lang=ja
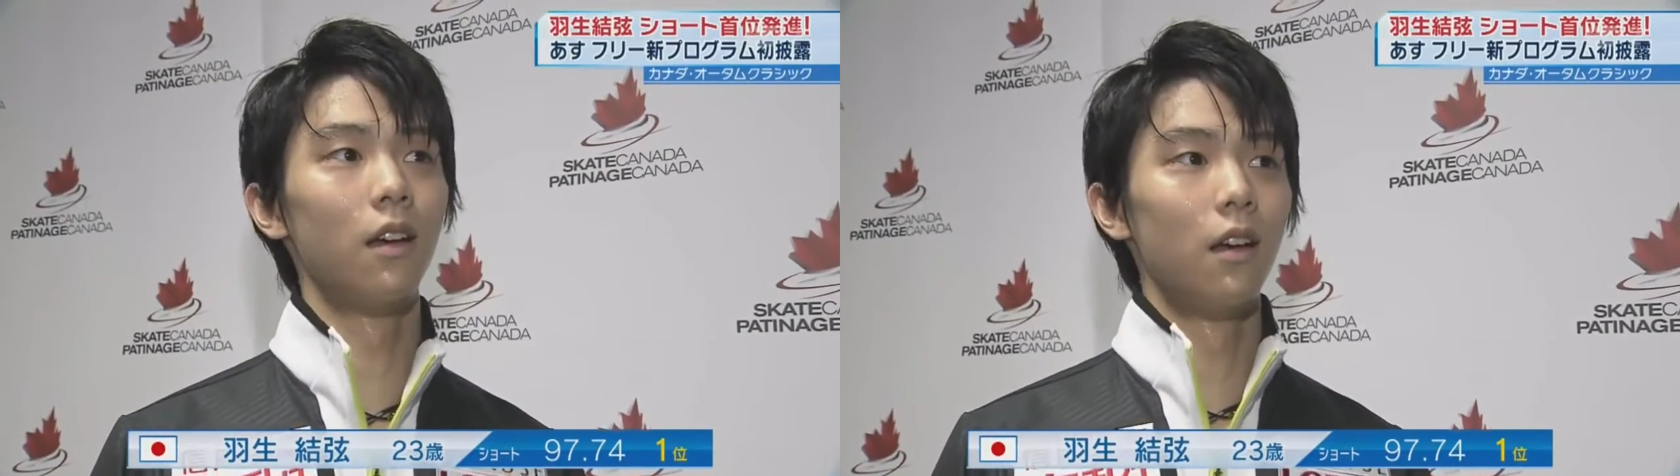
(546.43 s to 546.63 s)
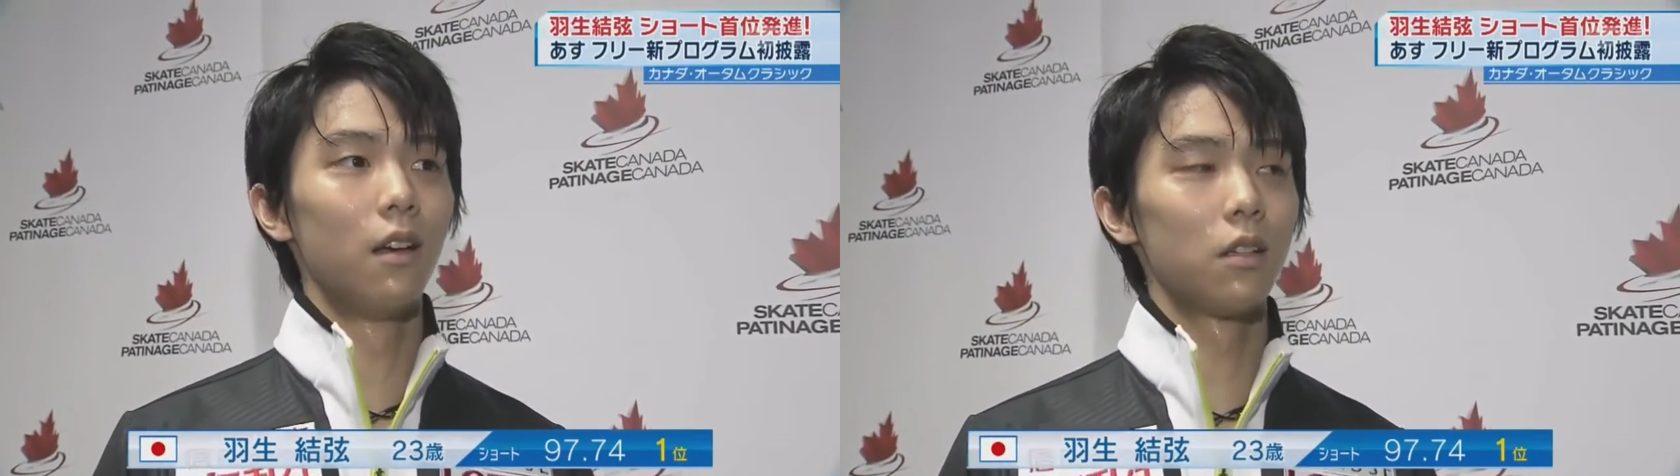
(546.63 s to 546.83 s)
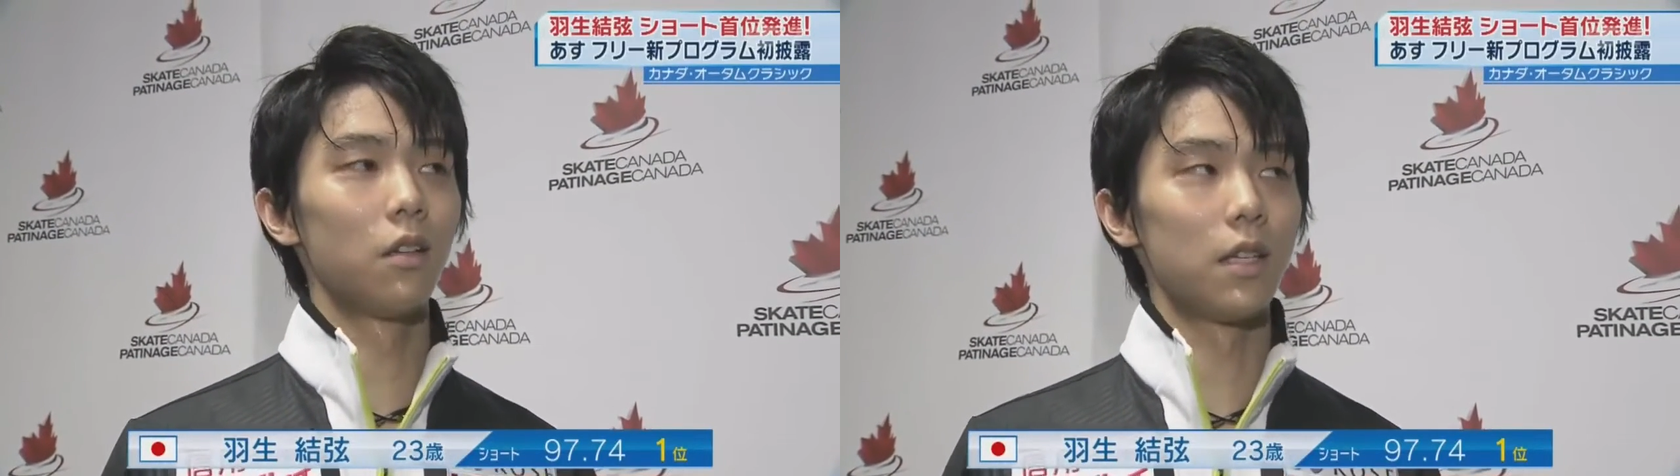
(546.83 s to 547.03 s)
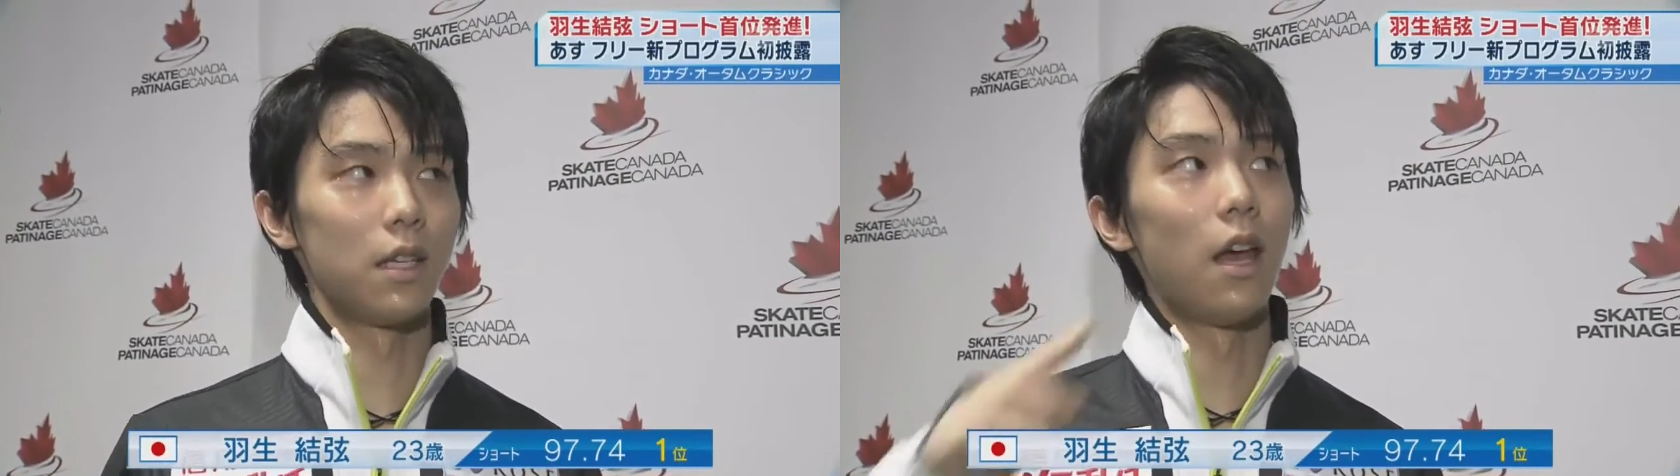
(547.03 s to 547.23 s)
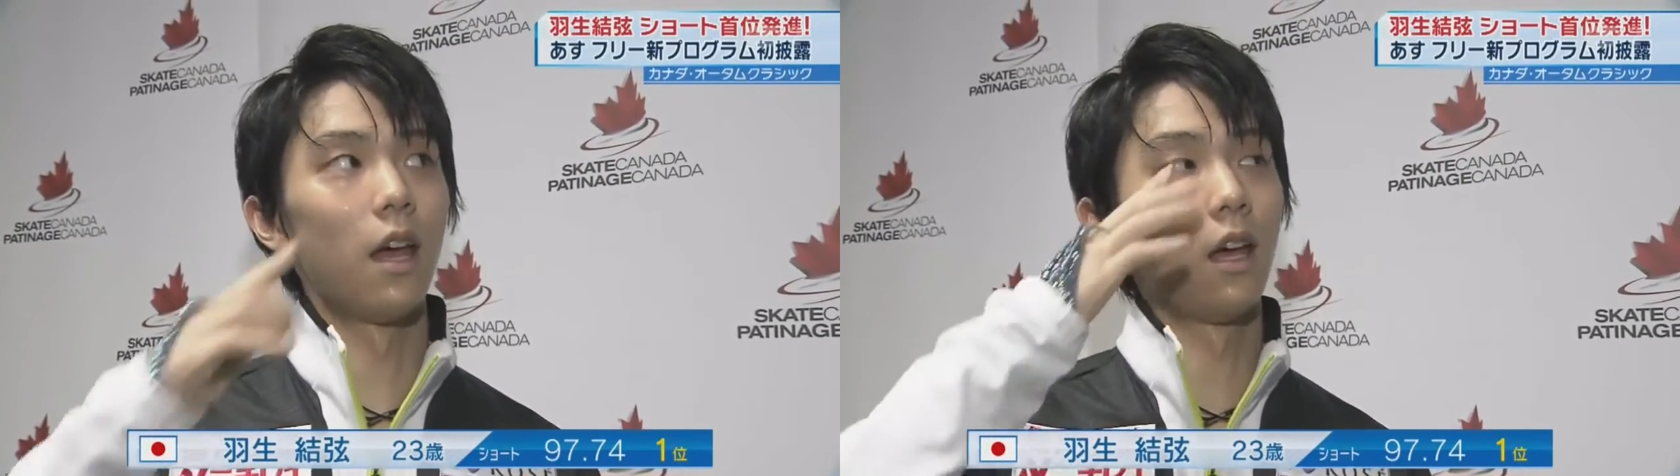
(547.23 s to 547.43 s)
そうです
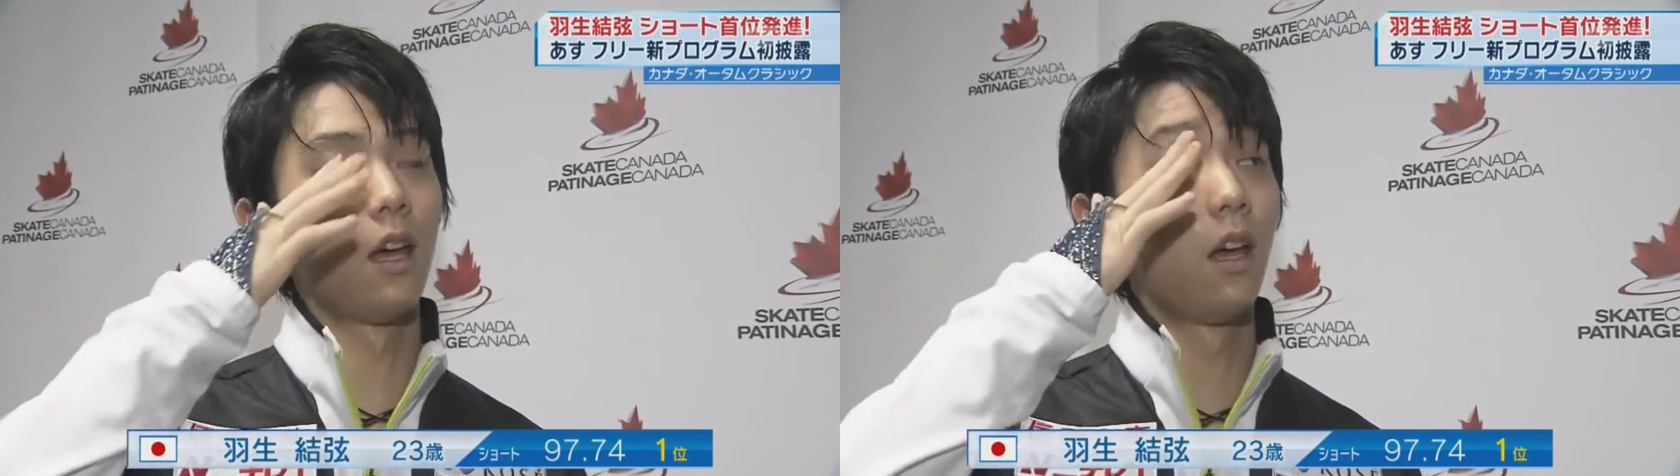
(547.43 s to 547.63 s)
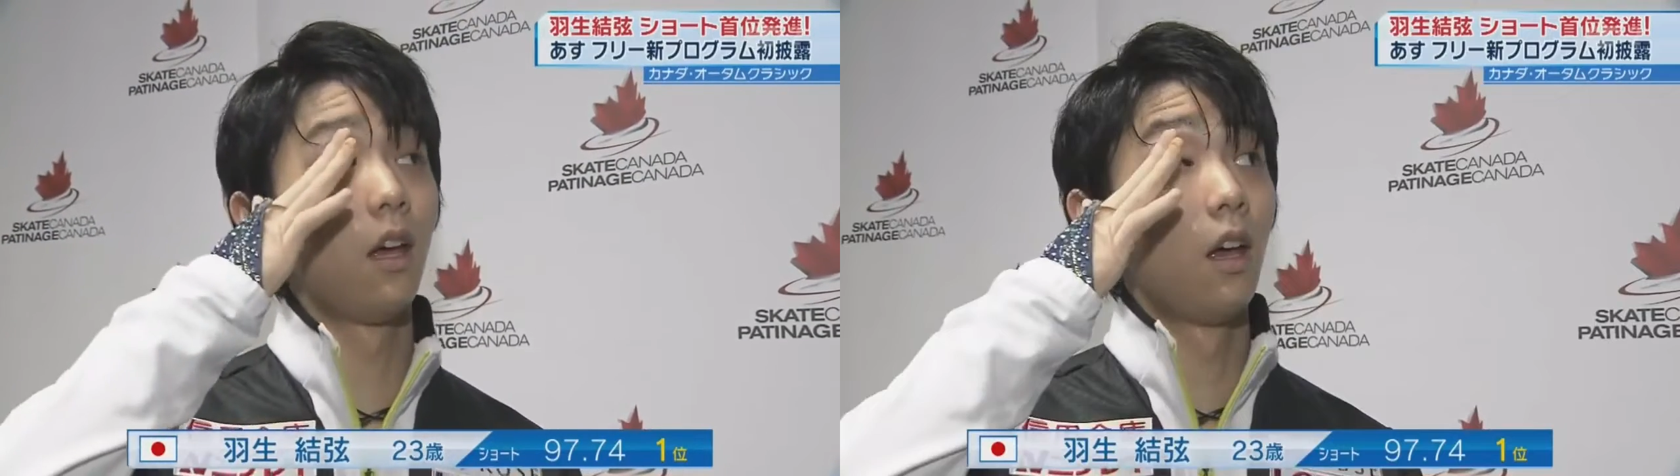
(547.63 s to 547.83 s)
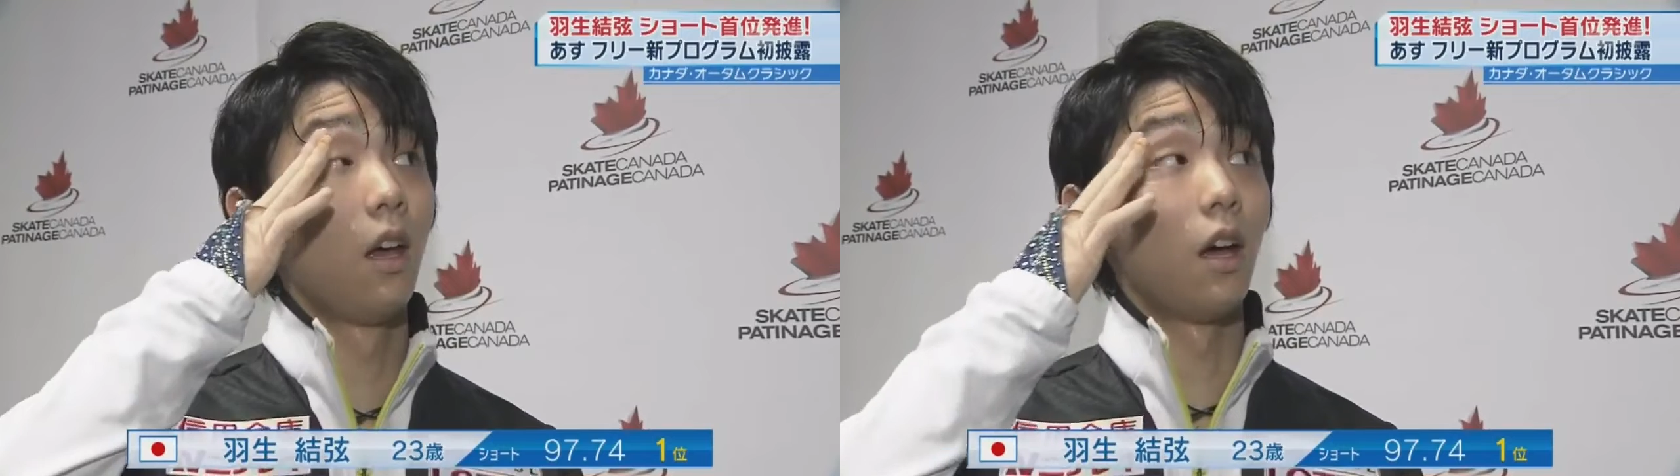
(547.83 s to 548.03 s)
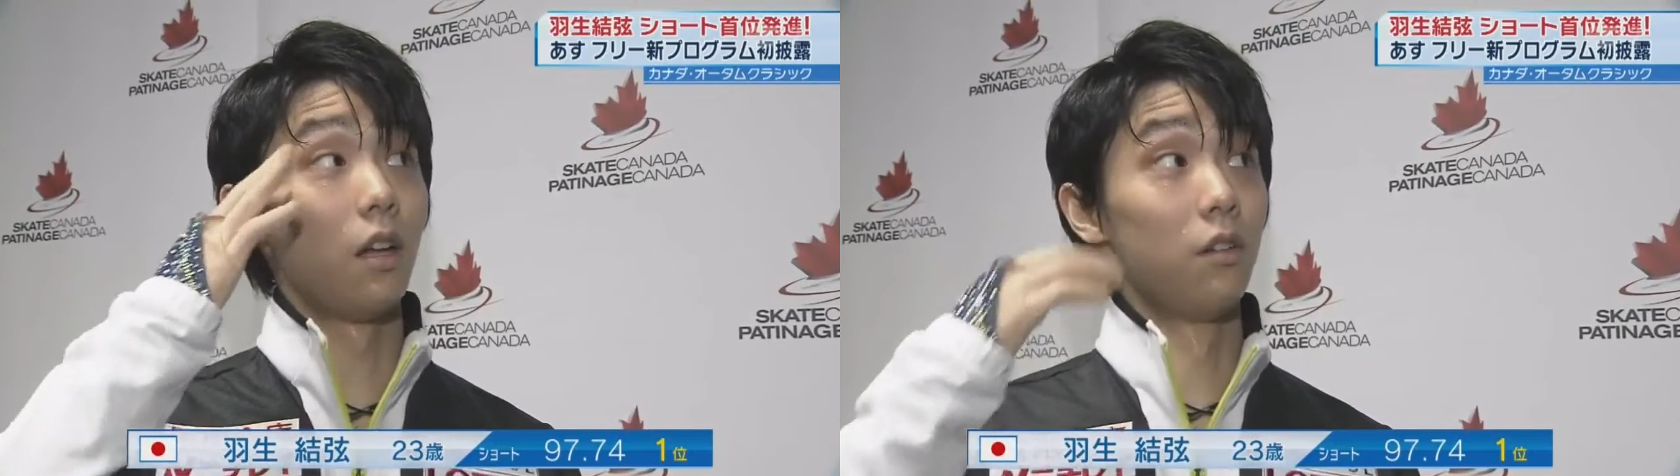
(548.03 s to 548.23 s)
ねあ